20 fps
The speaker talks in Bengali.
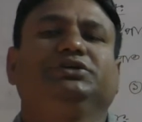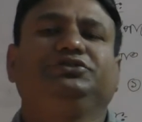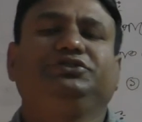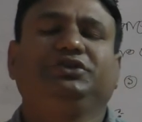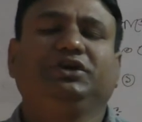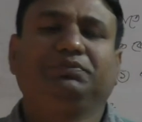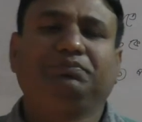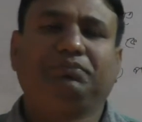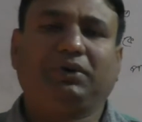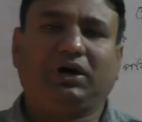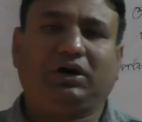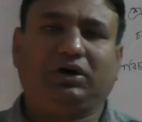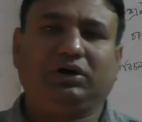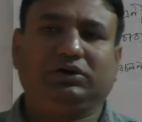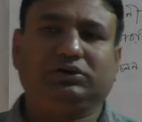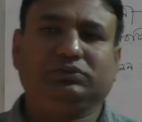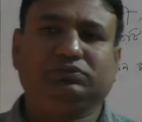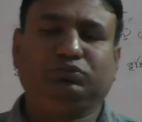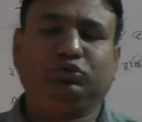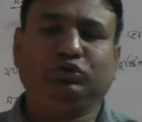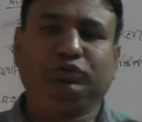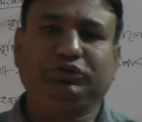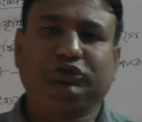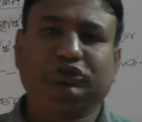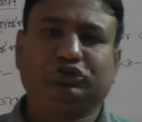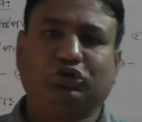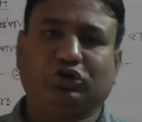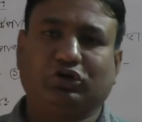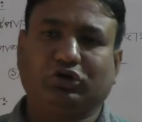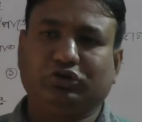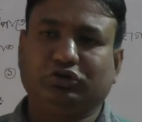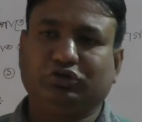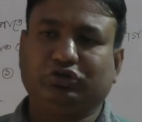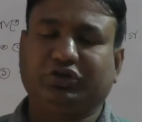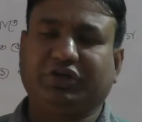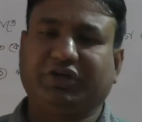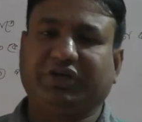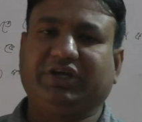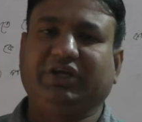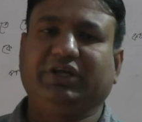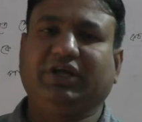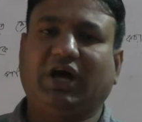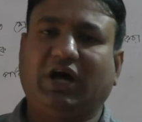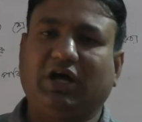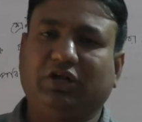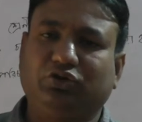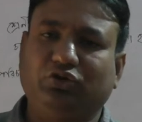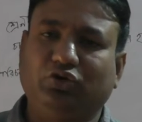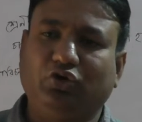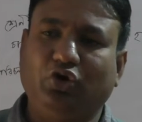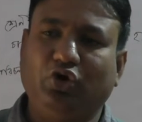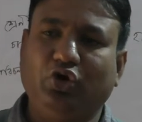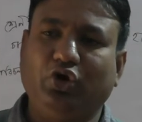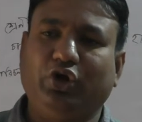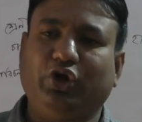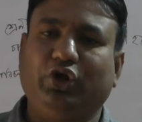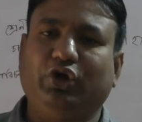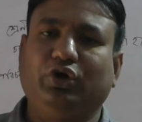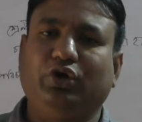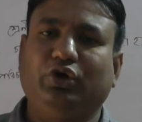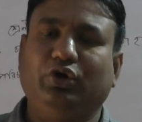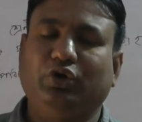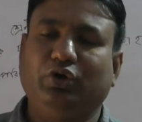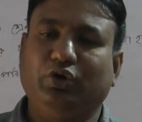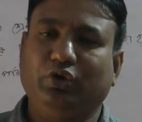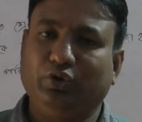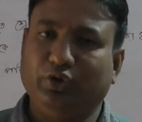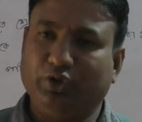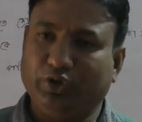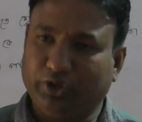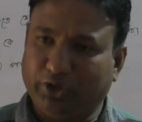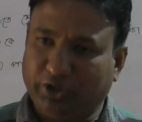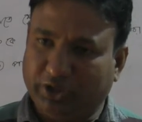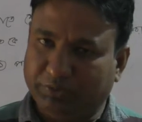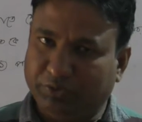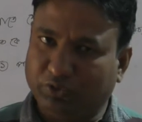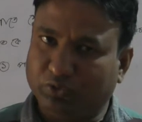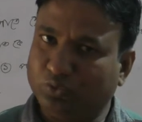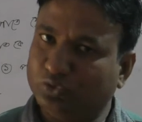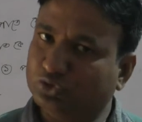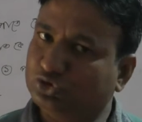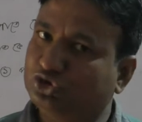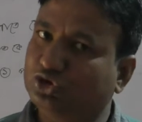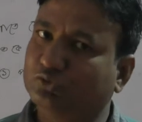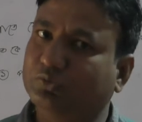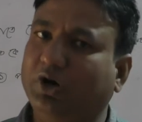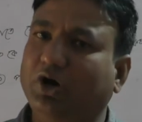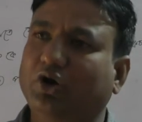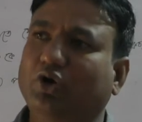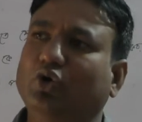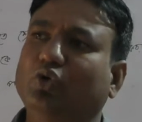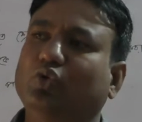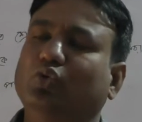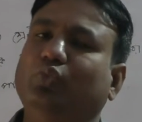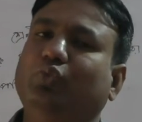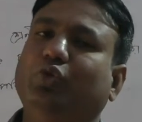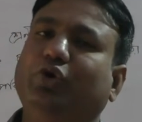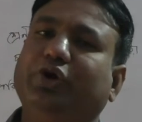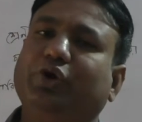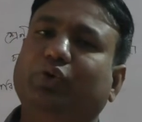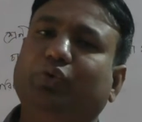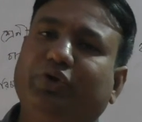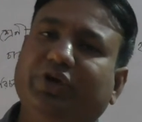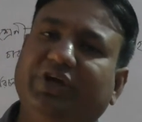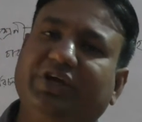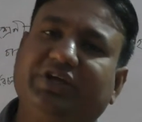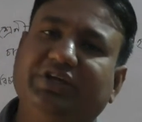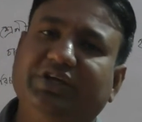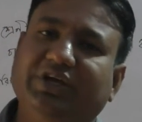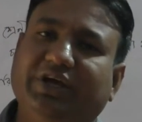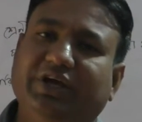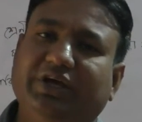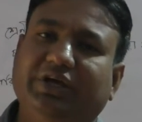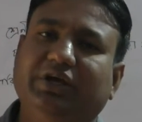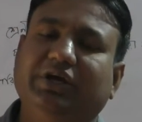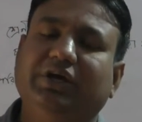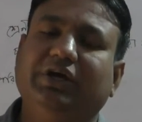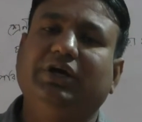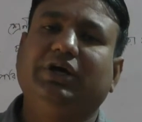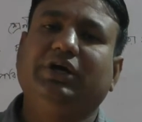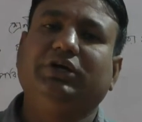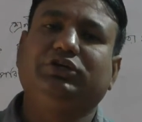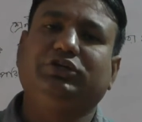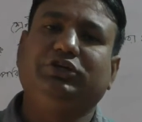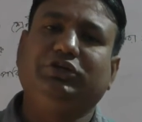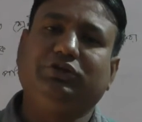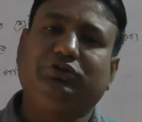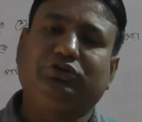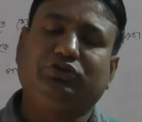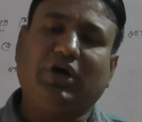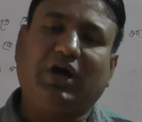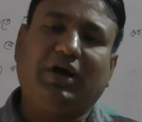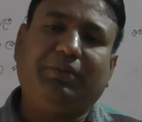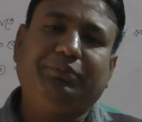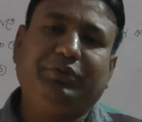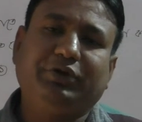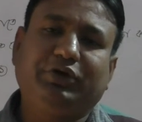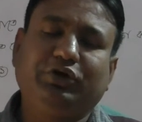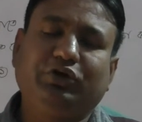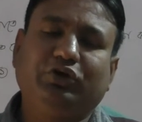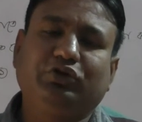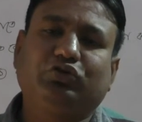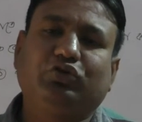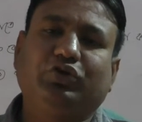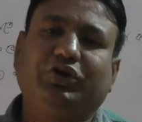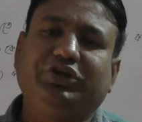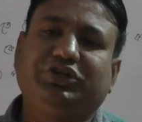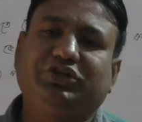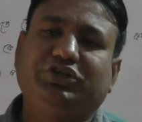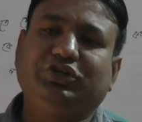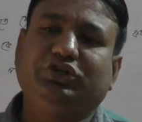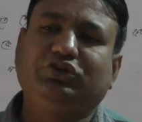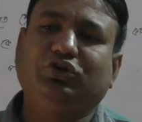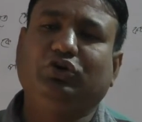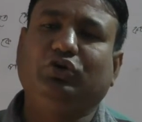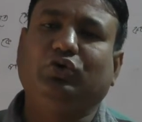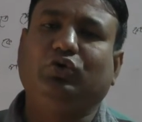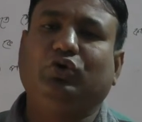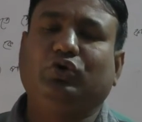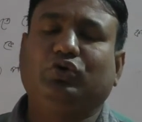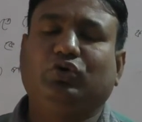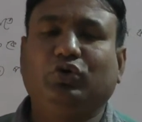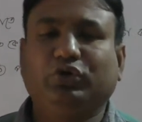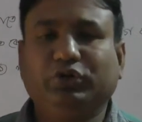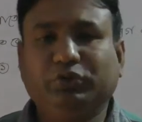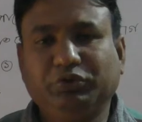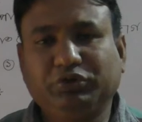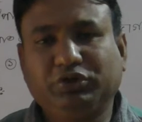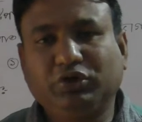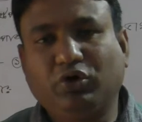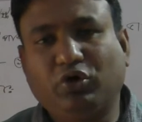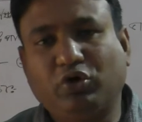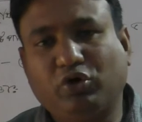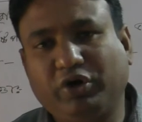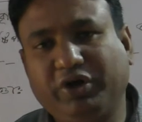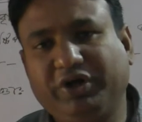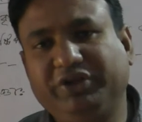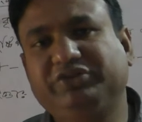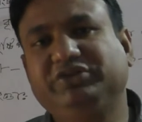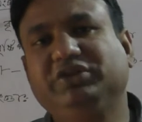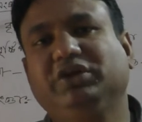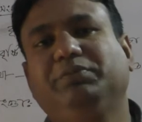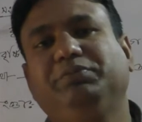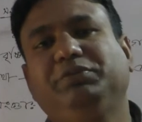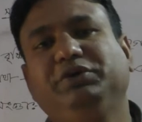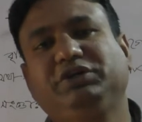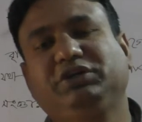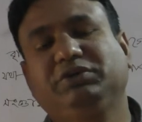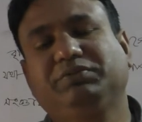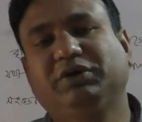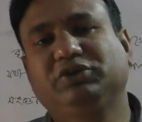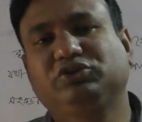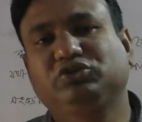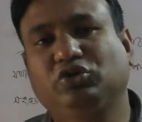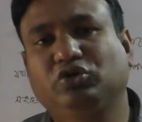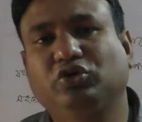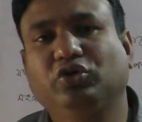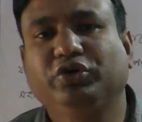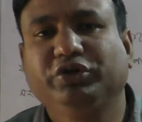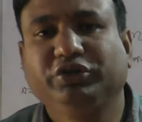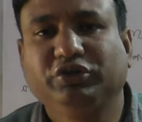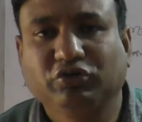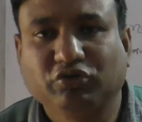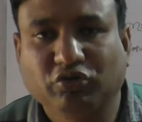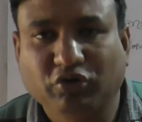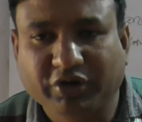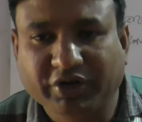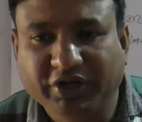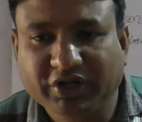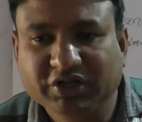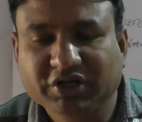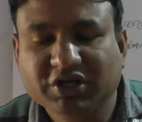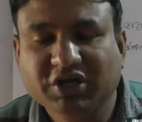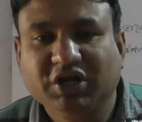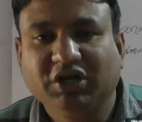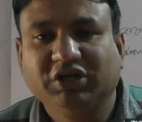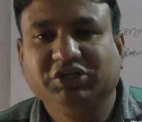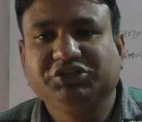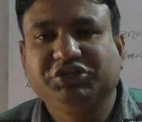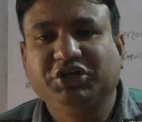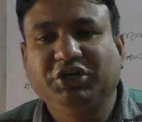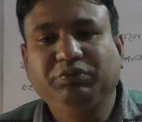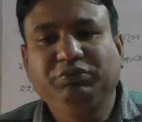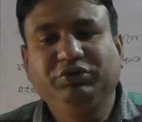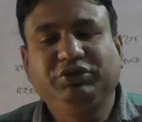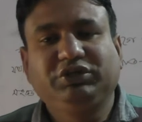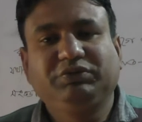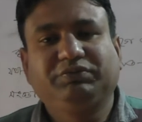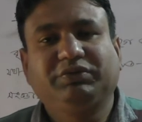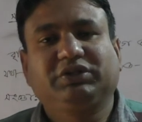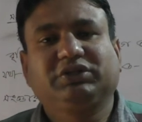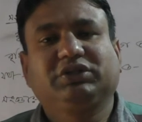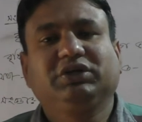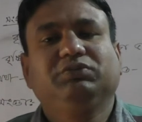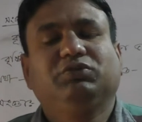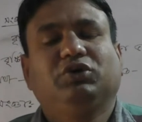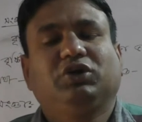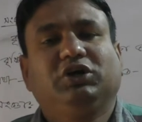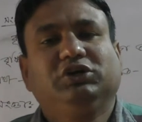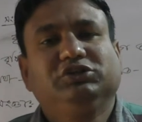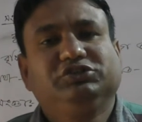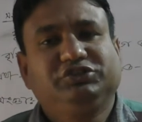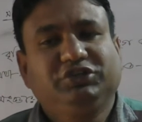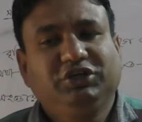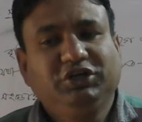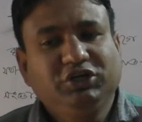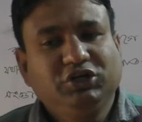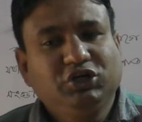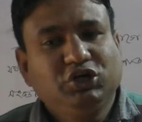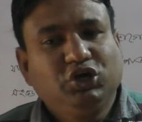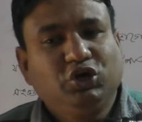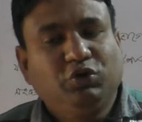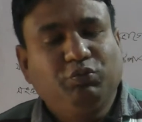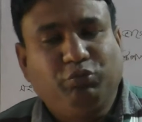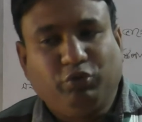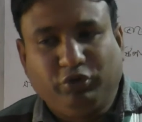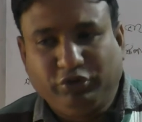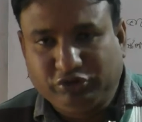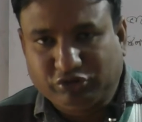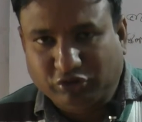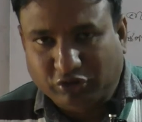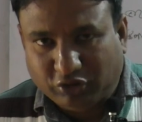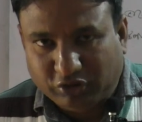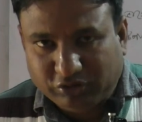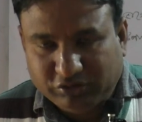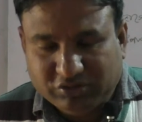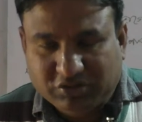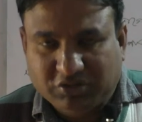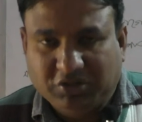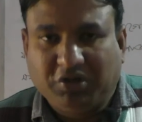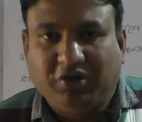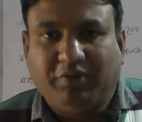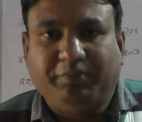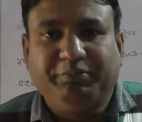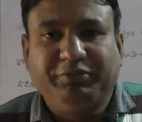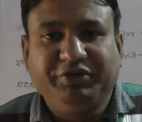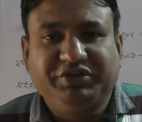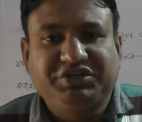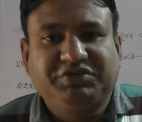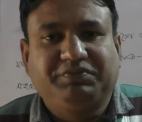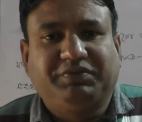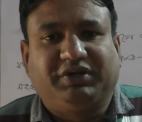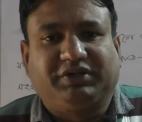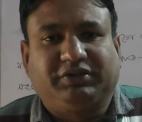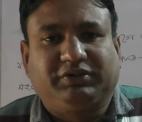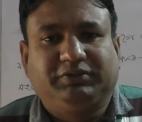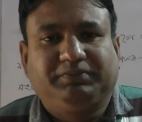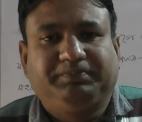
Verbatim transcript: যে বা ভূপৃষ্ঠ সংলগ্ন থেকে আর্দ্র এবং উষ্ণ বাহ উপরে উঠে গিয়ে তাপ বিকিরণ করে শীতল ও ঘনীভূত হয়ে যে বৃষ্টিপাত সংঘটিত করে সেই বৃষ্টিপাতকে বলা হচ্ছে পরিচলন বৃষ্টিপাত